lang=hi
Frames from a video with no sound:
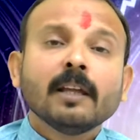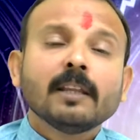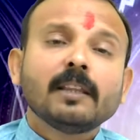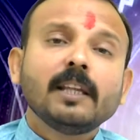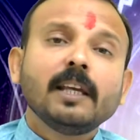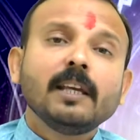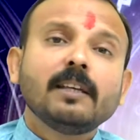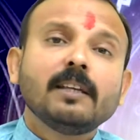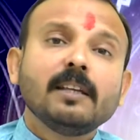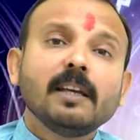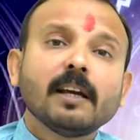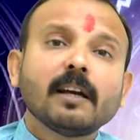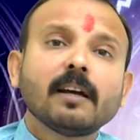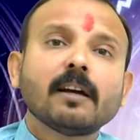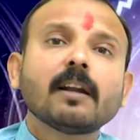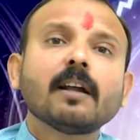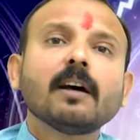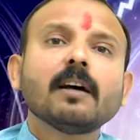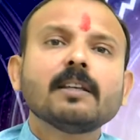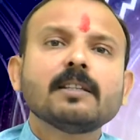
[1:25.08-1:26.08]
देखिए
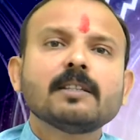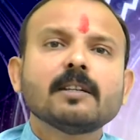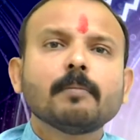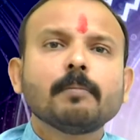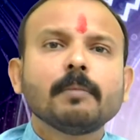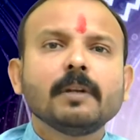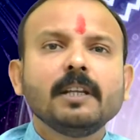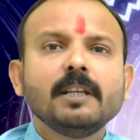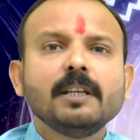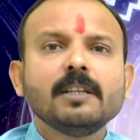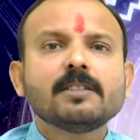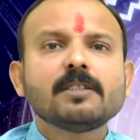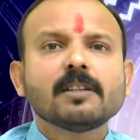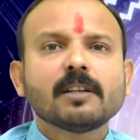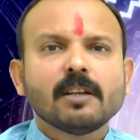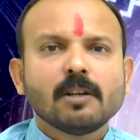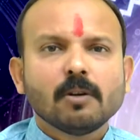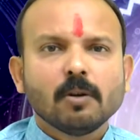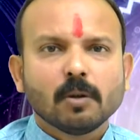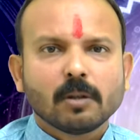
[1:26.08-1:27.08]
ग्रह जब नीच
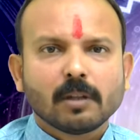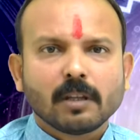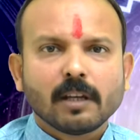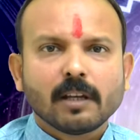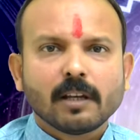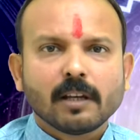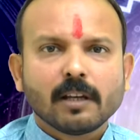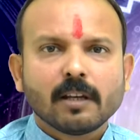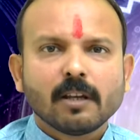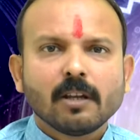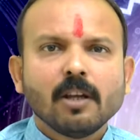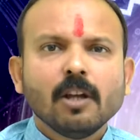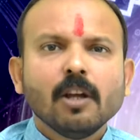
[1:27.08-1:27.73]
के होते हैं